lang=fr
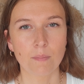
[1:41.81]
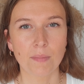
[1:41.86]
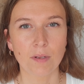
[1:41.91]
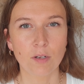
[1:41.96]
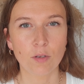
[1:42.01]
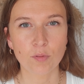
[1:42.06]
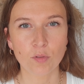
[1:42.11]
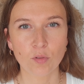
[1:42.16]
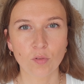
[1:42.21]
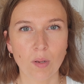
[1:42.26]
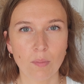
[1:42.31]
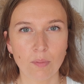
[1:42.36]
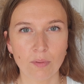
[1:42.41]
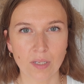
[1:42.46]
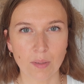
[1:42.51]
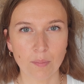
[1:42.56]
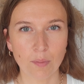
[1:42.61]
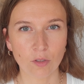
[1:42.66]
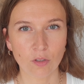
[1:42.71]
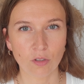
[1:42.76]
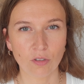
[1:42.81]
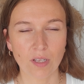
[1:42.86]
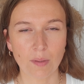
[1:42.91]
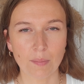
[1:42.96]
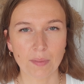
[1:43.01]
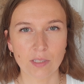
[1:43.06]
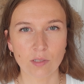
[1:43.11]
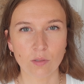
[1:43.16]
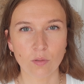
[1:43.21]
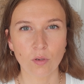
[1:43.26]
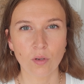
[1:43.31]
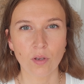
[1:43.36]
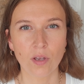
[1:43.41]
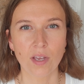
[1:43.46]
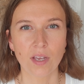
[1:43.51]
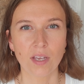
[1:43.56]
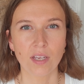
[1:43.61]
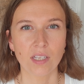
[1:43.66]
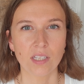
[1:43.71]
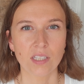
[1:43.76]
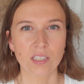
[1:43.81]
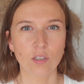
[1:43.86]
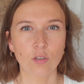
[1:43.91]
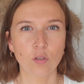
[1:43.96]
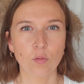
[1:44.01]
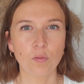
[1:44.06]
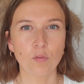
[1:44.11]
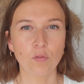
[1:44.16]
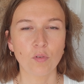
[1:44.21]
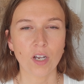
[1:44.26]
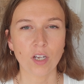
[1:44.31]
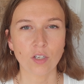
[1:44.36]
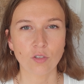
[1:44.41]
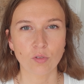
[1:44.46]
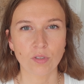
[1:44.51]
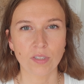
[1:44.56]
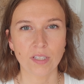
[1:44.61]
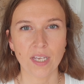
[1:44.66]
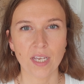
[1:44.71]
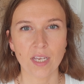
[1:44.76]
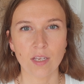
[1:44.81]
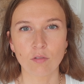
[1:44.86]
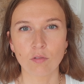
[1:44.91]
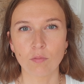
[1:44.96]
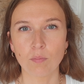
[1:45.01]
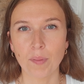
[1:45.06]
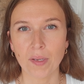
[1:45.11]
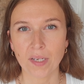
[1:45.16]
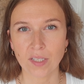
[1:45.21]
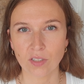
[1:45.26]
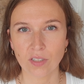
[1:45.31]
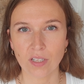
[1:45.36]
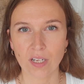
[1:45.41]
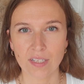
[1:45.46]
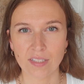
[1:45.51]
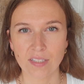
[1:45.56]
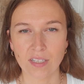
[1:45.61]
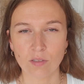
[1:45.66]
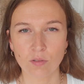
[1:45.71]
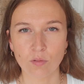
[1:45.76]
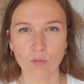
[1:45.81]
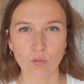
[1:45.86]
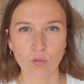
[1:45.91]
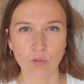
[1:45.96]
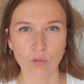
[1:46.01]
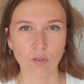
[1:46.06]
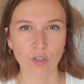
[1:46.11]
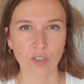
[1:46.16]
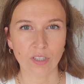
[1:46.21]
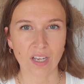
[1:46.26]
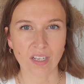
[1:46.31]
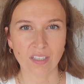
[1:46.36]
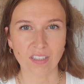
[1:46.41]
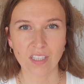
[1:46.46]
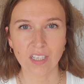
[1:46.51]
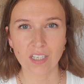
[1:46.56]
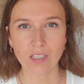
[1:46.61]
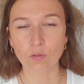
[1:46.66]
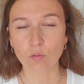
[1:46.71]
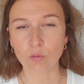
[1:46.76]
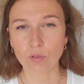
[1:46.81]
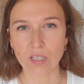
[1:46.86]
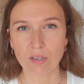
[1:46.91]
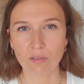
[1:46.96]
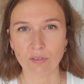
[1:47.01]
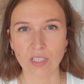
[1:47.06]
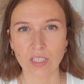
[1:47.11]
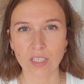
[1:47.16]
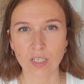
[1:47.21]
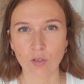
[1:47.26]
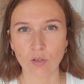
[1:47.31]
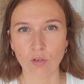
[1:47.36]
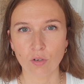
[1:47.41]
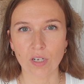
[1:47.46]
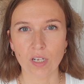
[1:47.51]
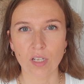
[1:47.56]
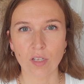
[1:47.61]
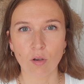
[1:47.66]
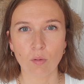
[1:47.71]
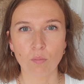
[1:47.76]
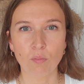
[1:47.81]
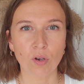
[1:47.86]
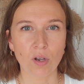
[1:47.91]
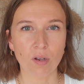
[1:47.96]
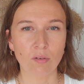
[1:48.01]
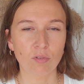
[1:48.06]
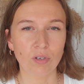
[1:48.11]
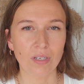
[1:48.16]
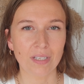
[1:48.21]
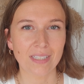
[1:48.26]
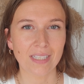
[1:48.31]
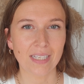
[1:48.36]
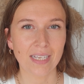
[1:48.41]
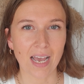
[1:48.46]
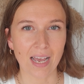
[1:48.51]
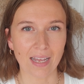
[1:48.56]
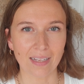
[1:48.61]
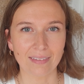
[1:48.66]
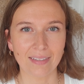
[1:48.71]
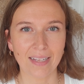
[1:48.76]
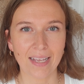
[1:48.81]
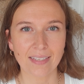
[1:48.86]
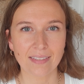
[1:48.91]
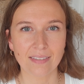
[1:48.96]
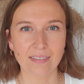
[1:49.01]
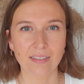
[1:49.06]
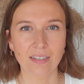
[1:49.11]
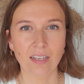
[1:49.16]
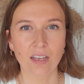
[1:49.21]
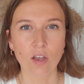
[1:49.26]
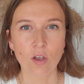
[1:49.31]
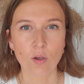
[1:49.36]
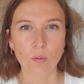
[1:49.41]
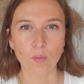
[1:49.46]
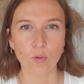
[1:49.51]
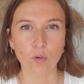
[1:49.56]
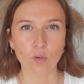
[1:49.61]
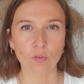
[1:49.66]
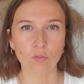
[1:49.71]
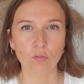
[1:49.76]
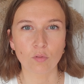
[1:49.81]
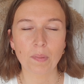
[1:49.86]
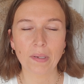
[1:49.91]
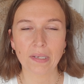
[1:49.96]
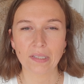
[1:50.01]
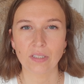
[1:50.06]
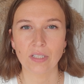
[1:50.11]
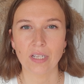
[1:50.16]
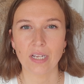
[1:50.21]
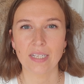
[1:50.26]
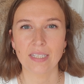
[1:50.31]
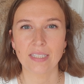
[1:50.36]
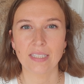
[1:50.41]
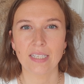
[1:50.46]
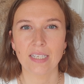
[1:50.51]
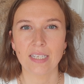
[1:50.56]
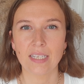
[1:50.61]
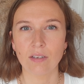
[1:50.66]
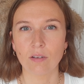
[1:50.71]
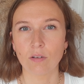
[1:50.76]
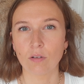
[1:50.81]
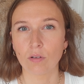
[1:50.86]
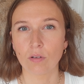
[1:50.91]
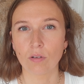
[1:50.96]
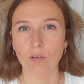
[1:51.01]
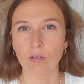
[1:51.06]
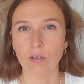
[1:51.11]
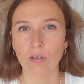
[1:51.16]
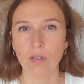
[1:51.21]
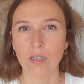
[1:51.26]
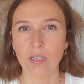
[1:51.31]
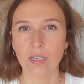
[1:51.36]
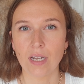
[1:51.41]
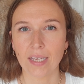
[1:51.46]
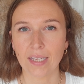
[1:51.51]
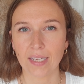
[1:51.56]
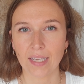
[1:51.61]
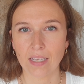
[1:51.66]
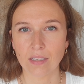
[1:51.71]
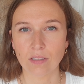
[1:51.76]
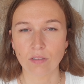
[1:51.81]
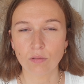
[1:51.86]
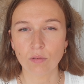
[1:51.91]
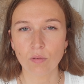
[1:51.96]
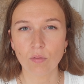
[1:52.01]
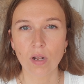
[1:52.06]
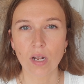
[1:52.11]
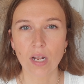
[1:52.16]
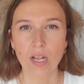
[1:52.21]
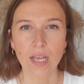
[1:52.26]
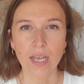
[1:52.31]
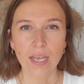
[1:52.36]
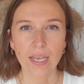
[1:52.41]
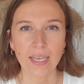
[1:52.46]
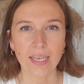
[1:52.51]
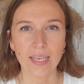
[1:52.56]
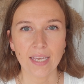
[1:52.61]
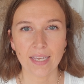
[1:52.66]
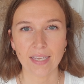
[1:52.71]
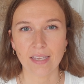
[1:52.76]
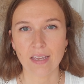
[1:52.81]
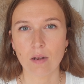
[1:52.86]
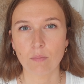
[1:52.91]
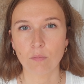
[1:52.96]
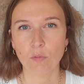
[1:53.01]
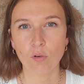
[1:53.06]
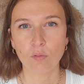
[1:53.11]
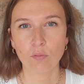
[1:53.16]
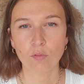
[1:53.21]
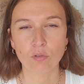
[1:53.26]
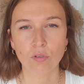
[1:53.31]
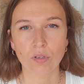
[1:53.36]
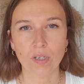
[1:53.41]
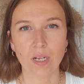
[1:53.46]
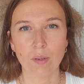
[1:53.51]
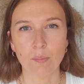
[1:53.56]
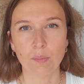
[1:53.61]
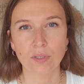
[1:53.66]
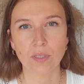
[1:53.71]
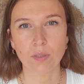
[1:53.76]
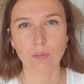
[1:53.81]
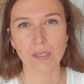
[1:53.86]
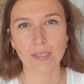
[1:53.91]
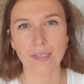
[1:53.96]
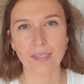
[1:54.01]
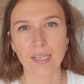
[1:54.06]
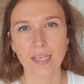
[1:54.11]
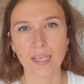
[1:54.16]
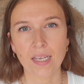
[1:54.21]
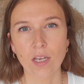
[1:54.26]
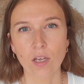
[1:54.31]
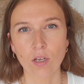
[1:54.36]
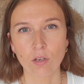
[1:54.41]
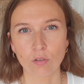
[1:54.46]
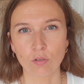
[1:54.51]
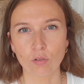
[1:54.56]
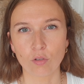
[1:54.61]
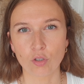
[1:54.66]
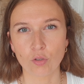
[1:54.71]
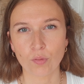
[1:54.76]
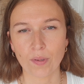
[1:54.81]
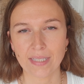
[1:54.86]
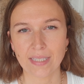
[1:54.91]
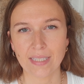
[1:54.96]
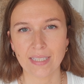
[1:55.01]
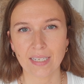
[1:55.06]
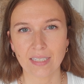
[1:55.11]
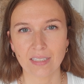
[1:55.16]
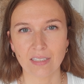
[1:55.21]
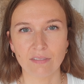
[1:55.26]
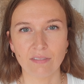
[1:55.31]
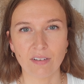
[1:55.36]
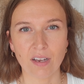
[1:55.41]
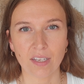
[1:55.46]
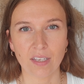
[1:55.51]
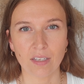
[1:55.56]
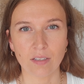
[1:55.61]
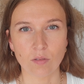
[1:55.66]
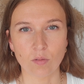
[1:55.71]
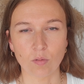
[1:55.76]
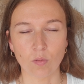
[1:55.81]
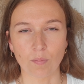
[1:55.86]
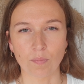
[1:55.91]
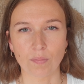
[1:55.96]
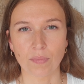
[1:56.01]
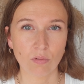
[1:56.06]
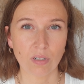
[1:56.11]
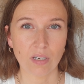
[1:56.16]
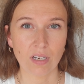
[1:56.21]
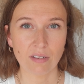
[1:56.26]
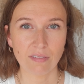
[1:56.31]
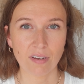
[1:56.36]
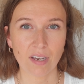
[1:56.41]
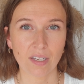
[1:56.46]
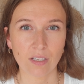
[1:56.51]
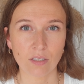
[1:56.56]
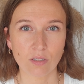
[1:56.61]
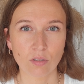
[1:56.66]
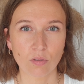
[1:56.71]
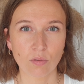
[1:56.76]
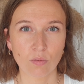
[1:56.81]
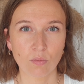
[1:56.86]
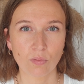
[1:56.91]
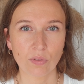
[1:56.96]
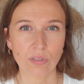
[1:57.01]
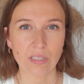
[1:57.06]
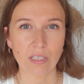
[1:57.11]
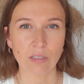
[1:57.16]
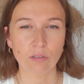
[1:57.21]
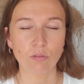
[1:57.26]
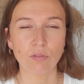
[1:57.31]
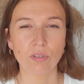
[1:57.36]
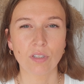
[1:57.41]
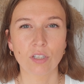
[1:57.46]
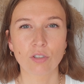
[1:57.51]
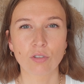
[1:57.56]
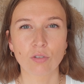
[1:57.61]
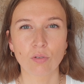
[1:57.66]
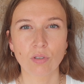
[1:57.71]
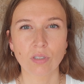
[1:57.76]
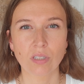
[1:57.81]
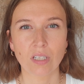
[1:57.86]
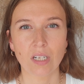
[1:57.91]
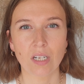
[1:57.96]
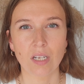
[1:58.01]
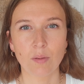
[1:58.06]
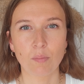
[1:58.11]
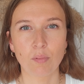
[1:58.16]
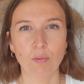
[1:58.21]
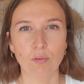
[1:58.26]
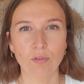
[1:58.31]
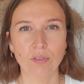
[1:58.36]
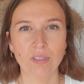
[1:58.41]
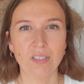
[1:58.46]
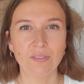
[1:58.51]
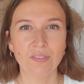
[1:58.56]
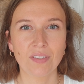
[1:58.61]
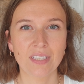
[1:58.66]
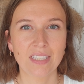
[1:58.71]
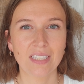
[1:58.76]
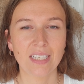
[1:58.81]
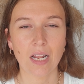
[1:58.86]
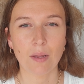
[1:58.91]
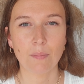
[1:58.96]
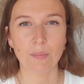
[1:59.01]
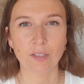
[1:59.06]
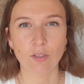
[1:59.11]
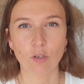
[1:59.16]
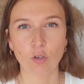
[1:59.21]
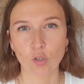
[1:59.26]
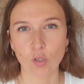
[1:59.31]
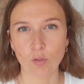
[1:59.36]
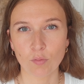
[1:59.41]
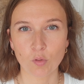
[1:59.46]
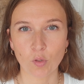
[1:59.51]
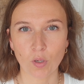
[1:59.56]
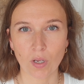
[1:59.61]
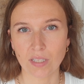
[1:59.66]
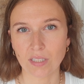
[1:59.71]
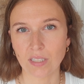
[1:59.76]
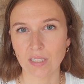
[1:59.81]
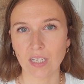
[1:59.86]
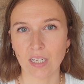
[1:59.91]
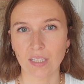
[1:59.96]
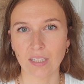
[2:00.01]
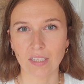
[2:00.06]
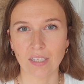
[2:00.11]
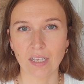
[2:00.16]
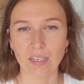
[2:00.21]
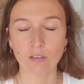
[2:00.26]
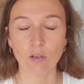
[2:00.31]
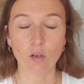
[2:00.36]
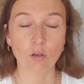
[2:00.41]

Mais l'option la plus importante à mes yeux, c'est de pouvoir ajouter une personnalisation sur votre article. Donc ça veut dire que le client pourra vous laisser un texte pour que vous personnalisez euh, la création. Et également, vous aurez la possibilité de choisir des variations. Les variations, c'est une des choses les plus difficiles à mettre en œuvre sur un site internet.